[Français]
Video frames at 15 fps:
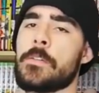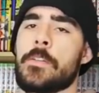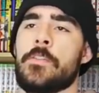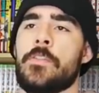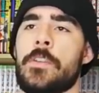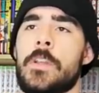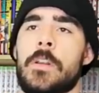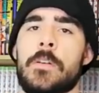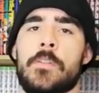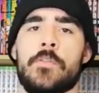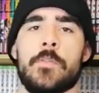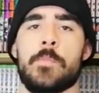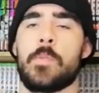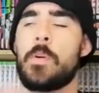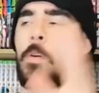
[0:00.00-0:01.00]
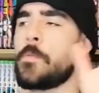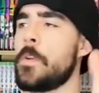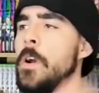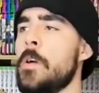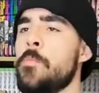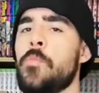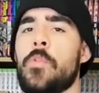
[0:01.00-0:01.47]
c'est génial. Je vais pouvoir en
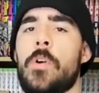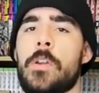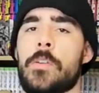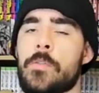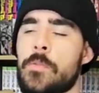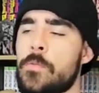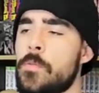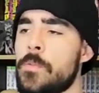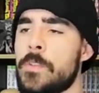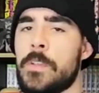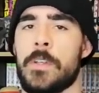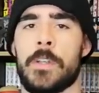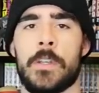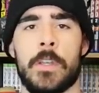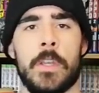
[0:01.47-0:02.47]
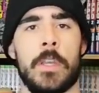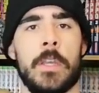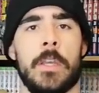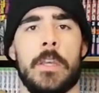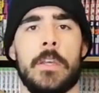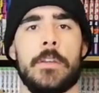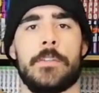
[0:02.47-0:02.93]
faire un mur, un truc trop stylé.
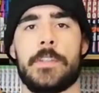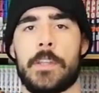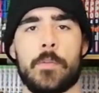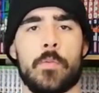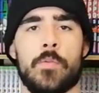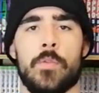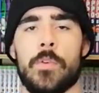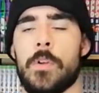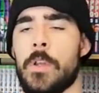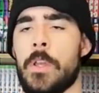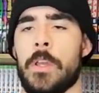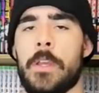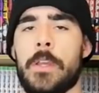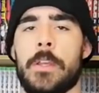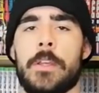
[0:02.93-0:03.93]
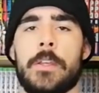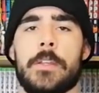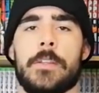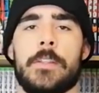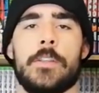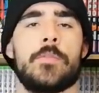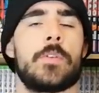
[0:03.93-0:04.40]
C'est trop cool.
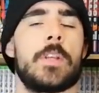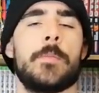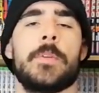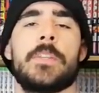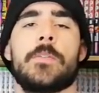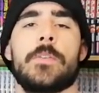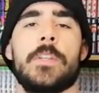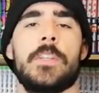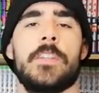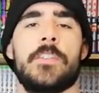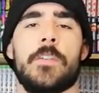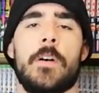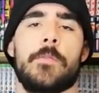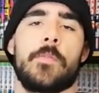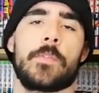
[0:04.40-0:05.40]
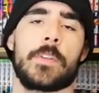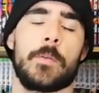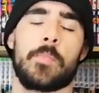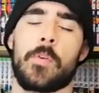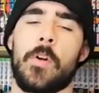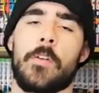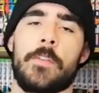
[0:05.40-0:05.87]
Si toutes les maisons d'édition font
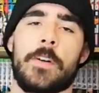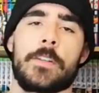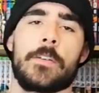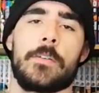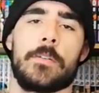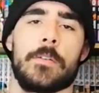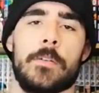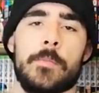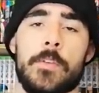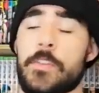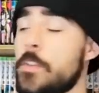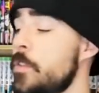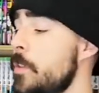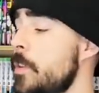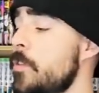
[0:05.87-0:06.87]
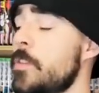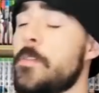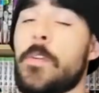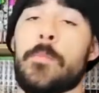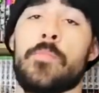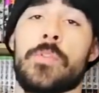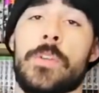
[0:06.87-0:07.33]
ça pour leurs 20 ans, moi j'achète à chaque fois le